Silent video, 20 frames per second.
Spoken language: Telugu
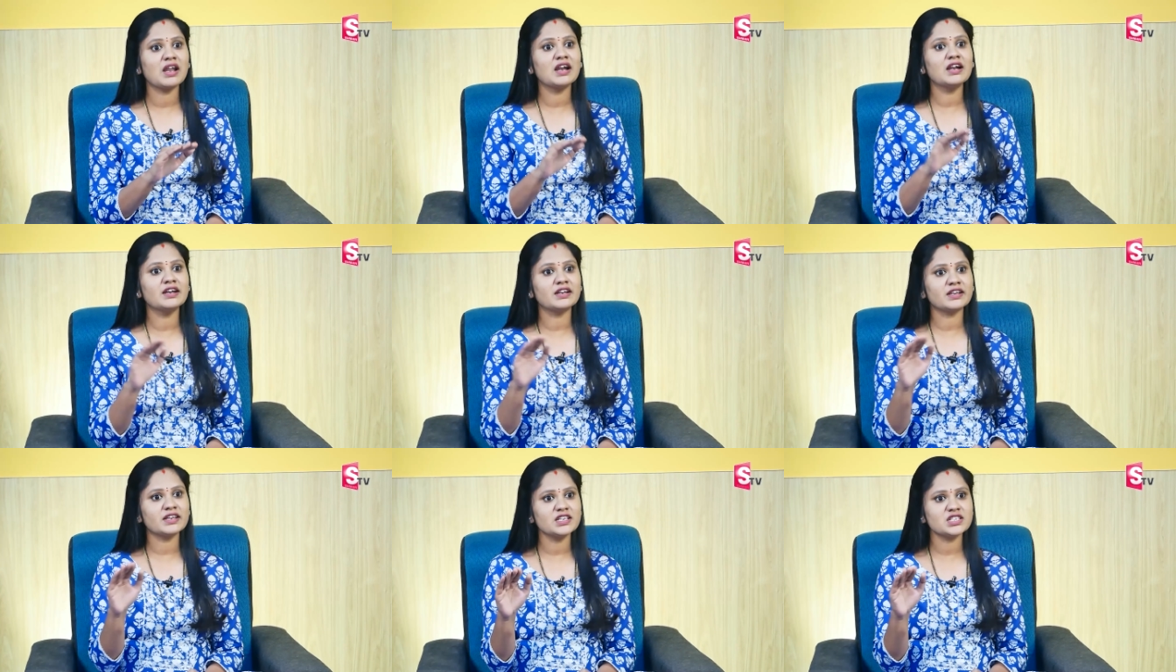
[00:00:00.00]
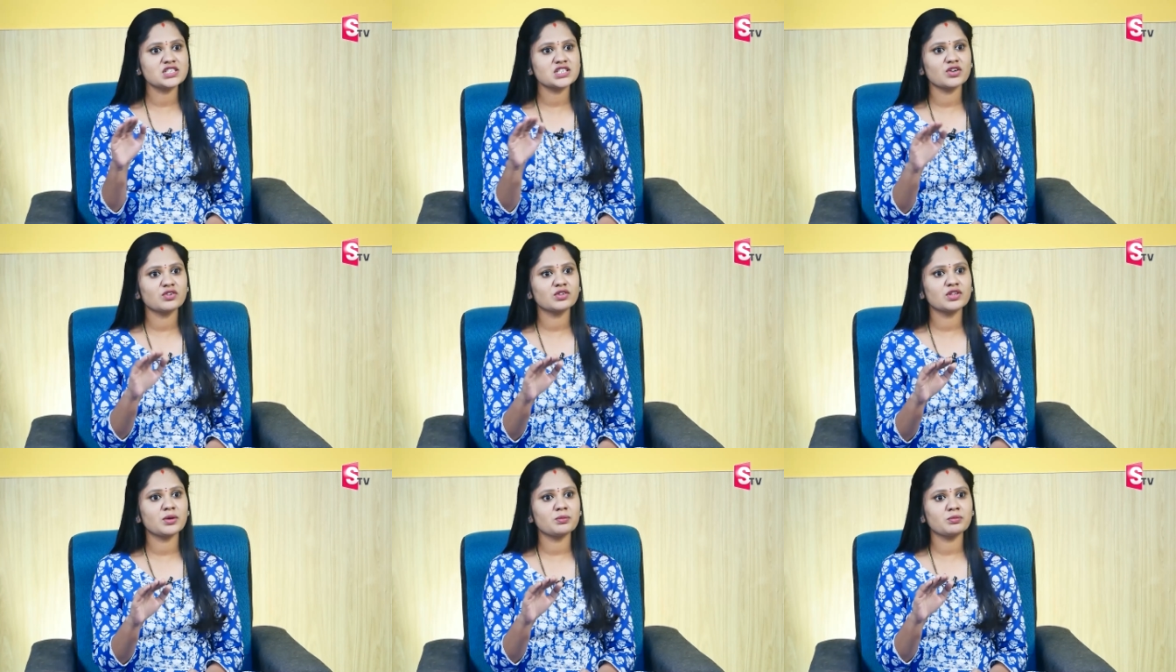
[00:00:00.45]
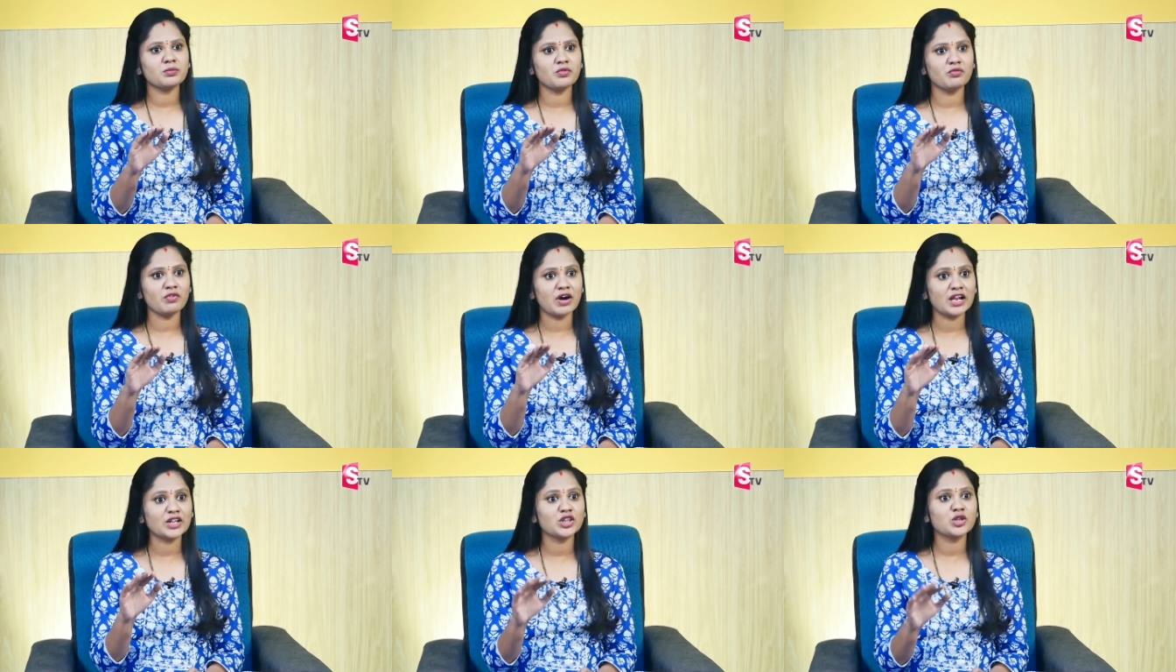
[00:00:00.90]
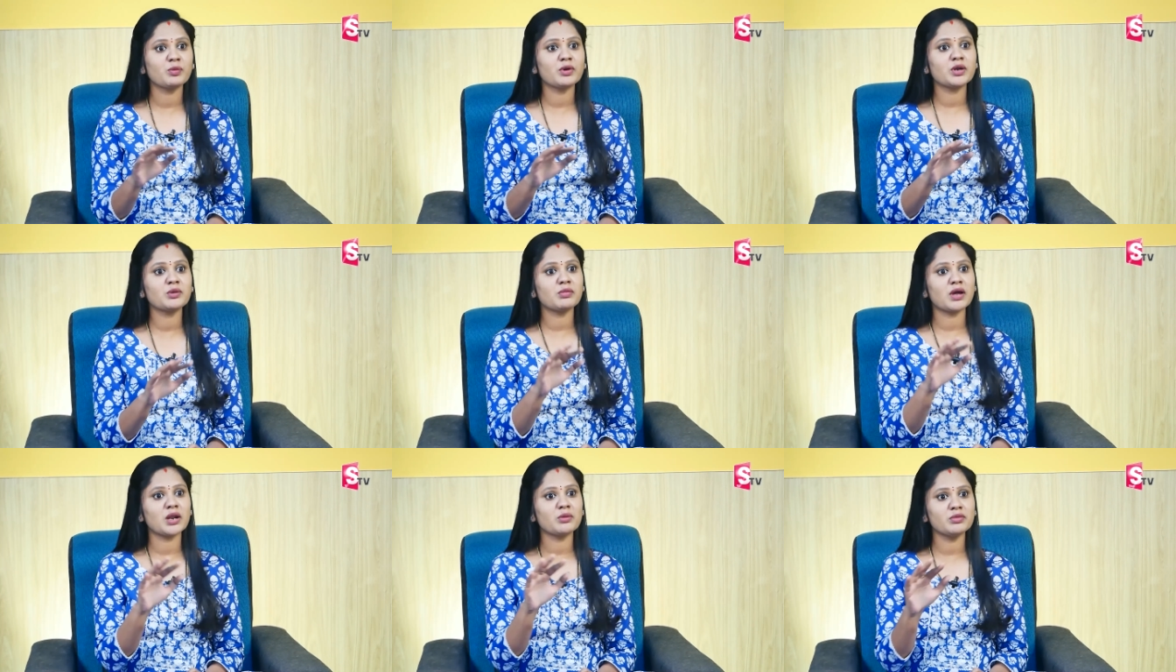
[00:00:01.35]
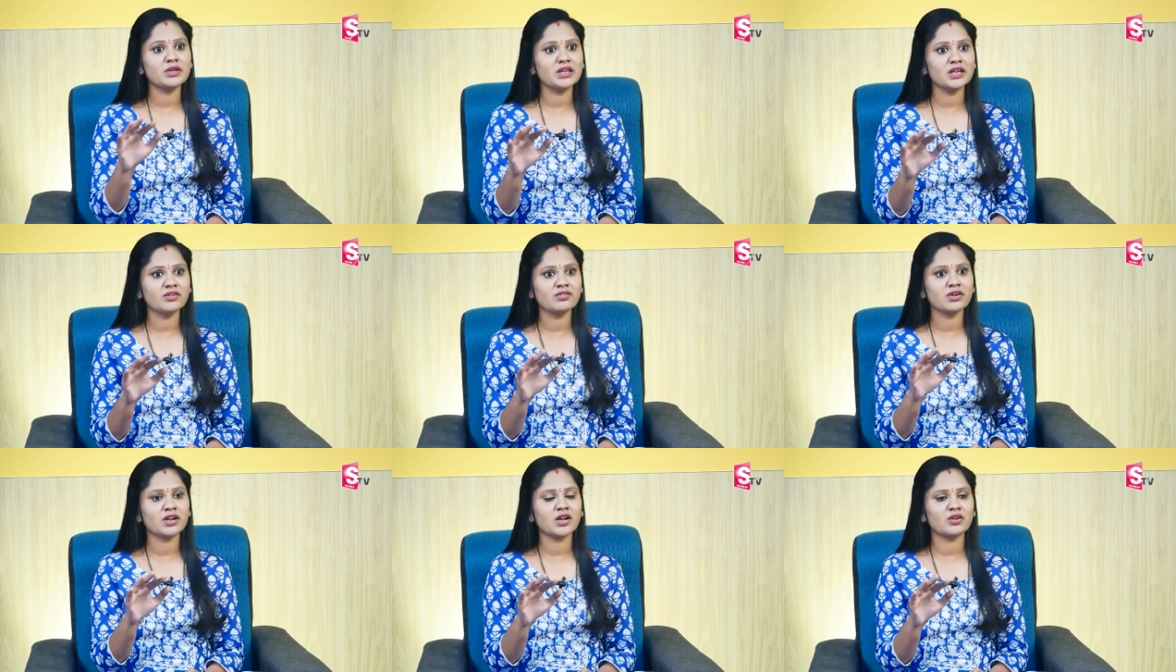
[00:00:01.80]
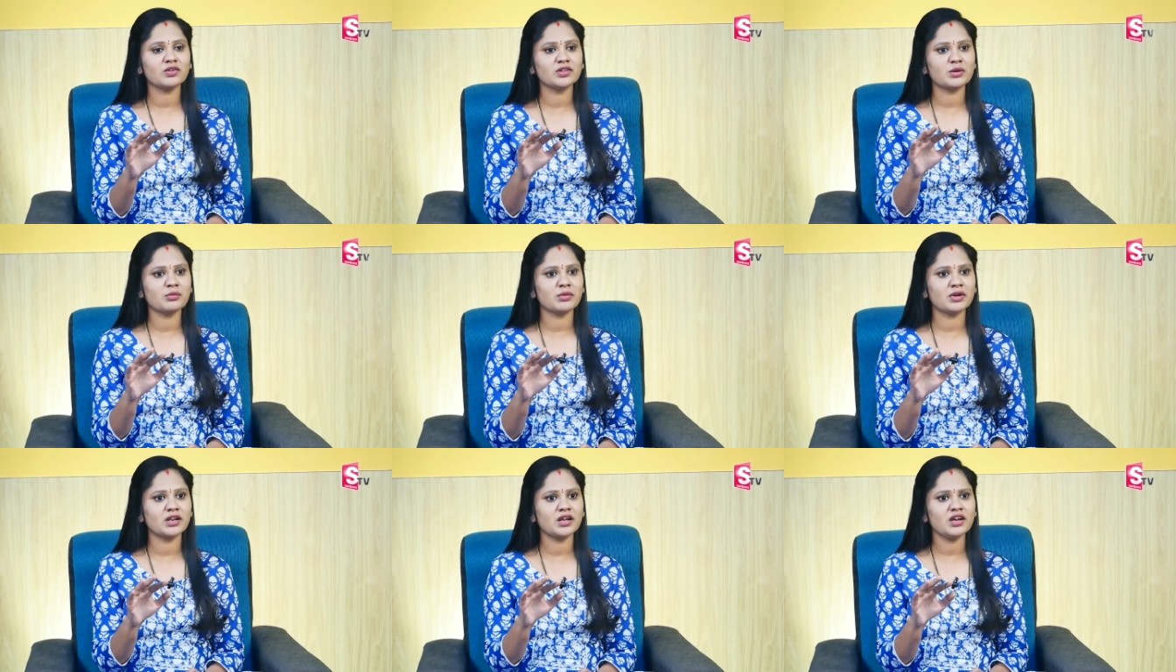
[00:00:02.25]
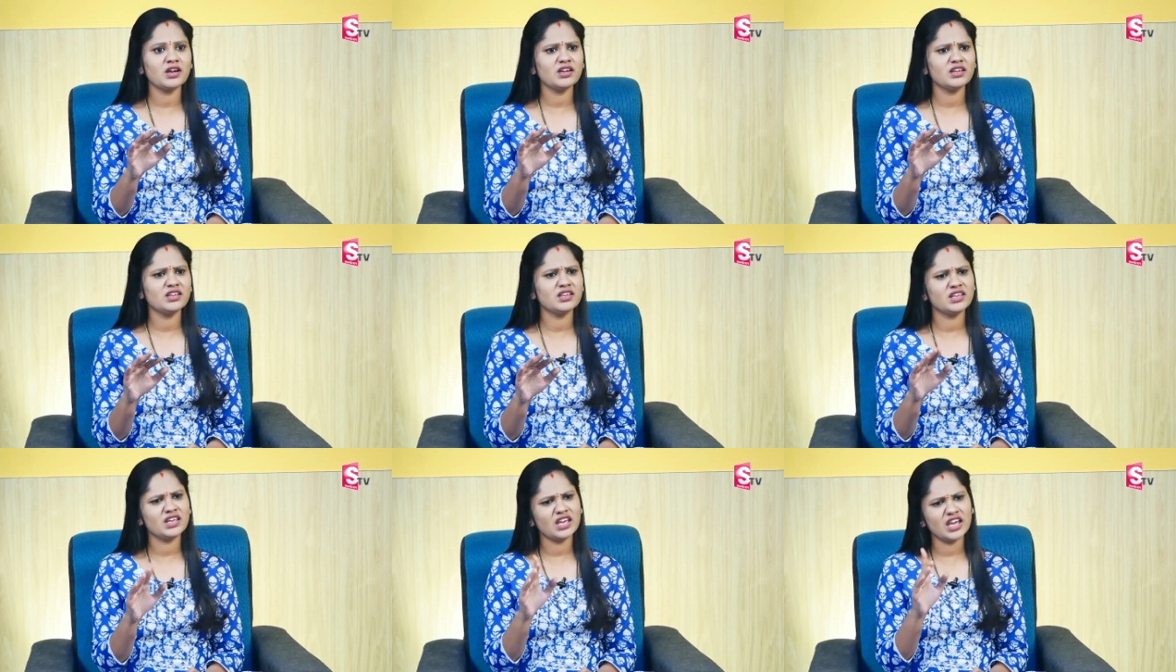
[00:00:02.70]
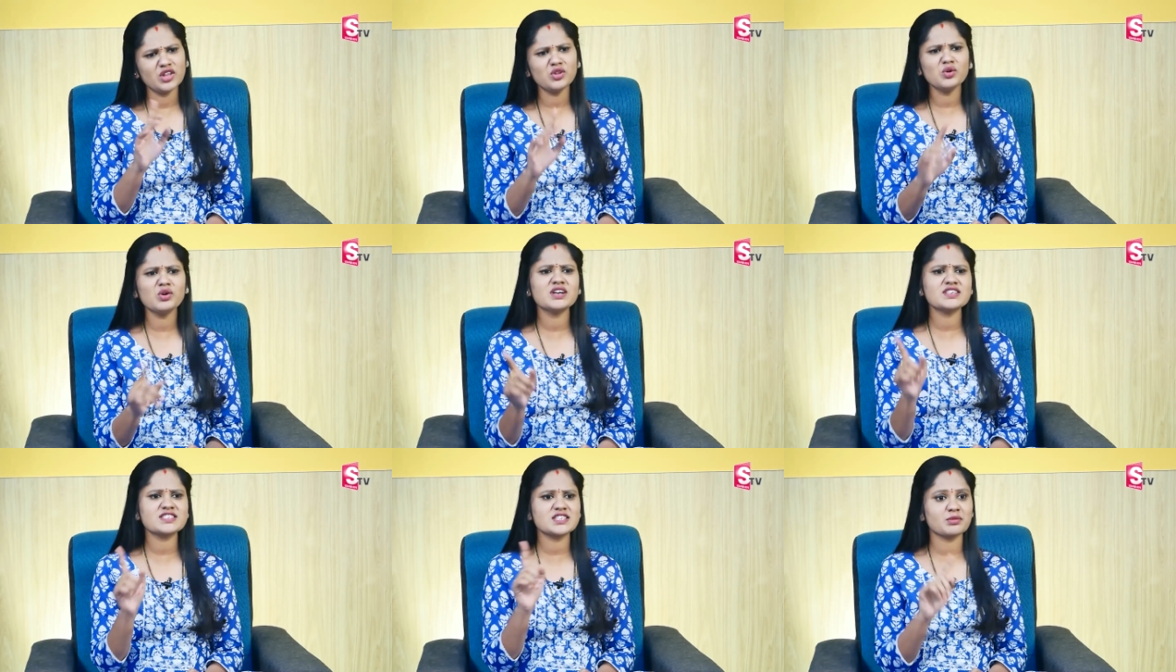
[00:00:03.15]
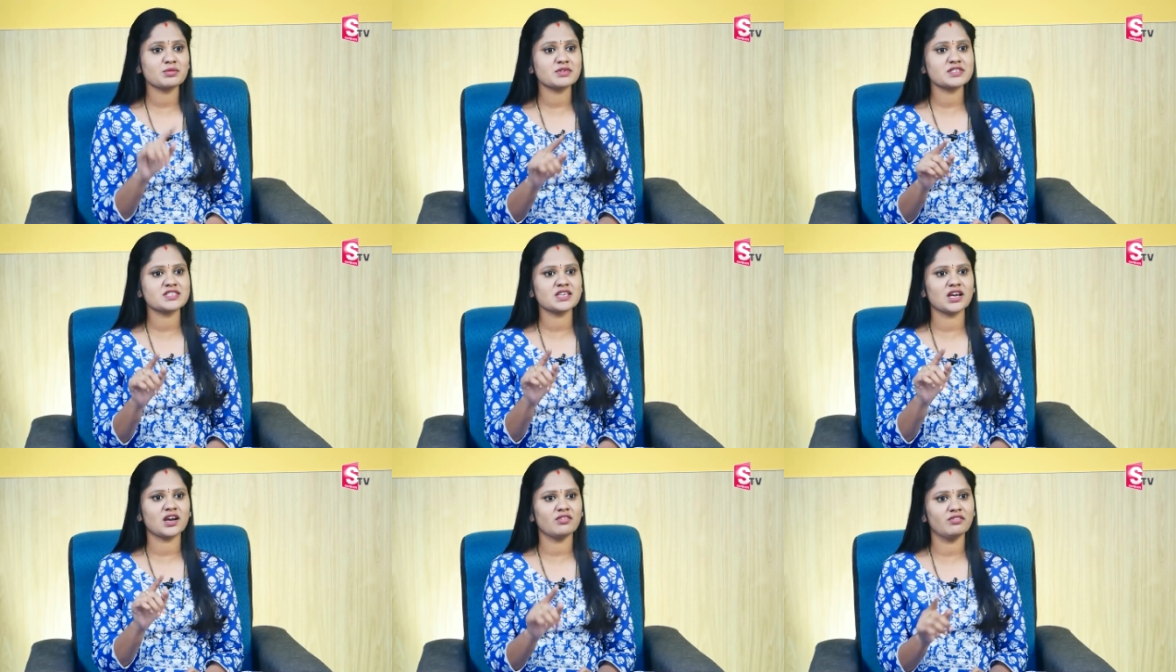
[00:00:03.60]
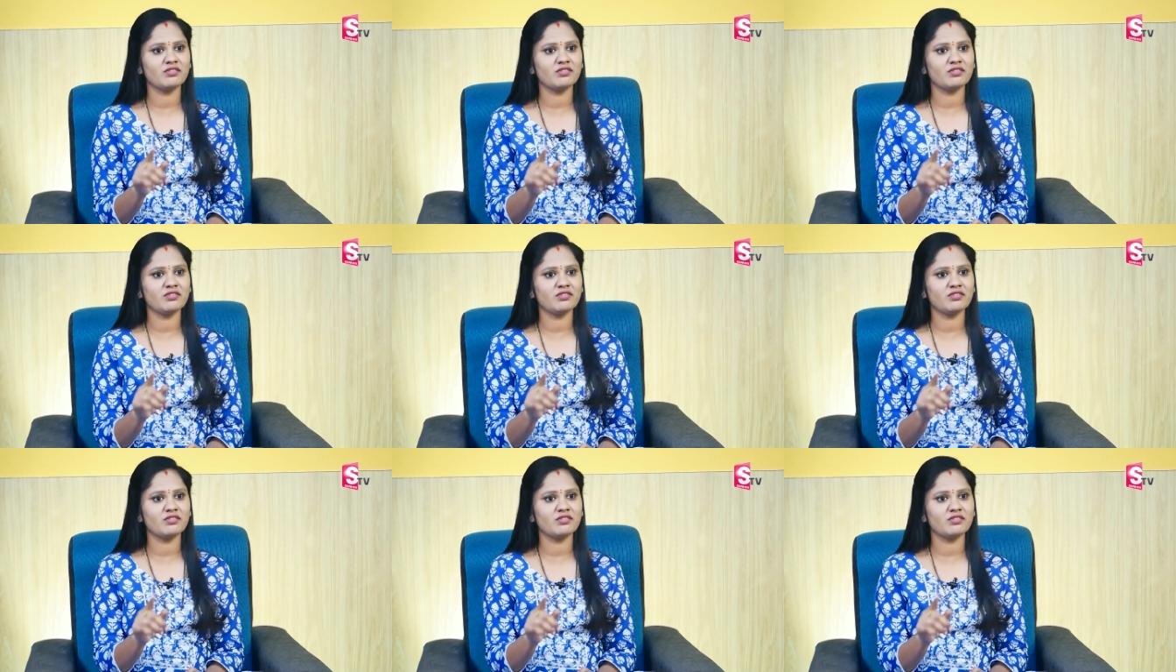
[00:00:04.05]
వాళ్ళని రీచ్ అవుదాం వాళ్ళతో పాటు మనం ఈక్వల్ అవుదామన్నా ఏదో ఒక సమస్య